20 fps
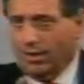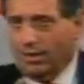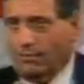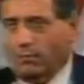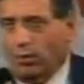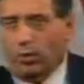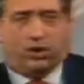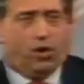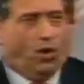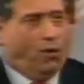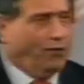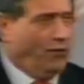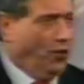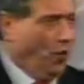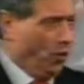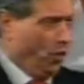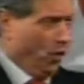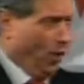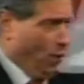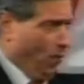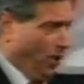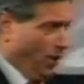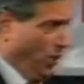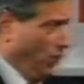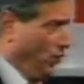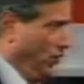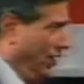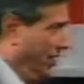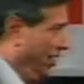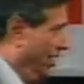Molti confondono questo
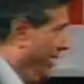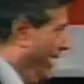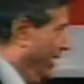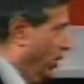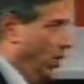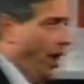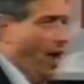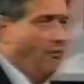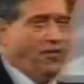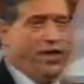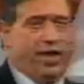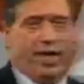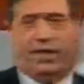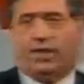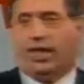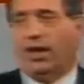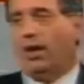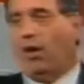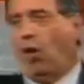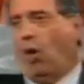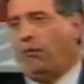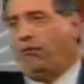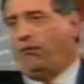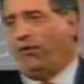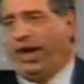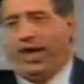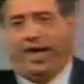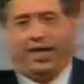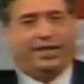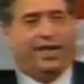sentimento, la fede, ho
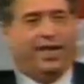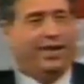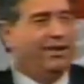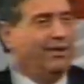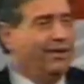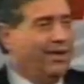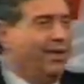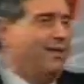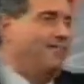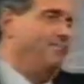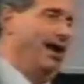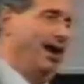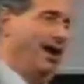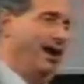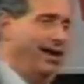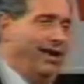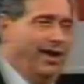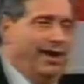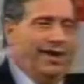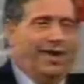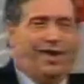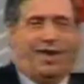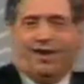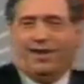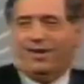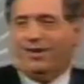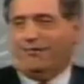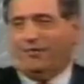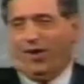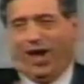fede, ma
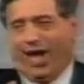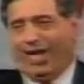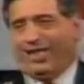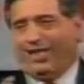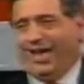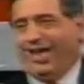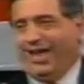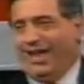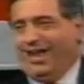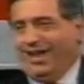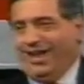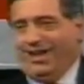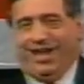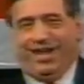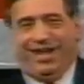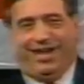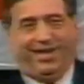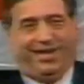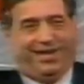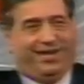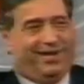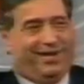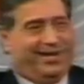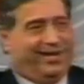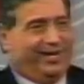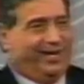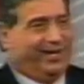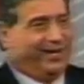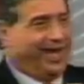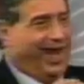eh, fede eh,
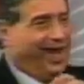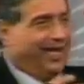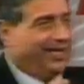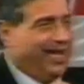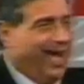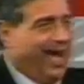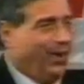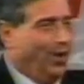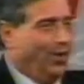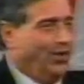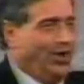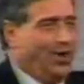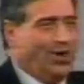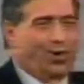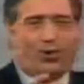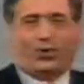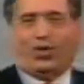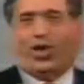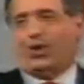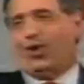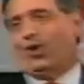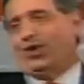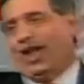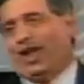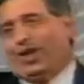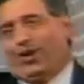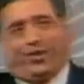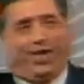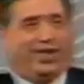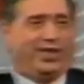in realtà lo si conosce
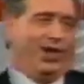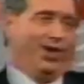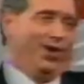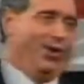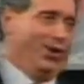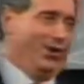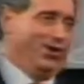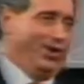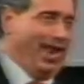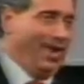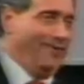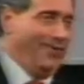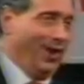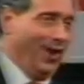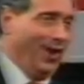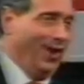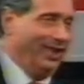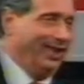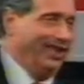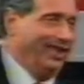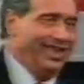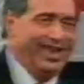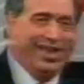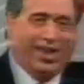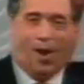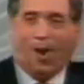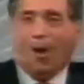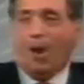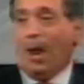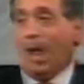soltanto se si conosce la parola di
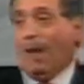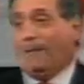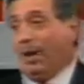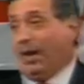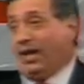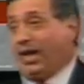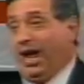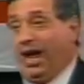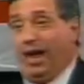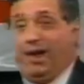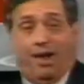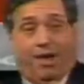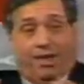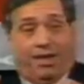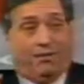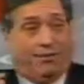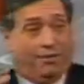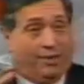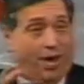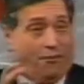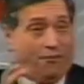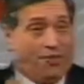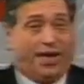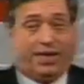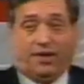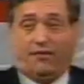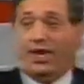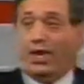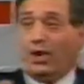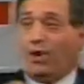Dio, perché la
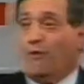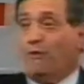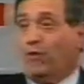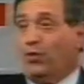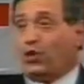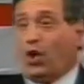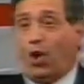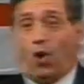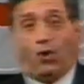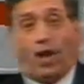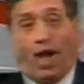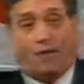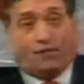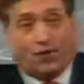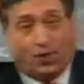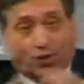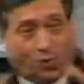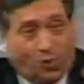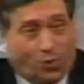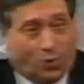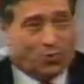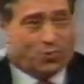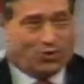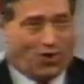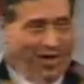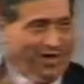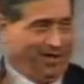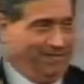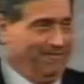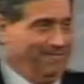fede viene confusa con la
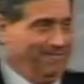fiducia.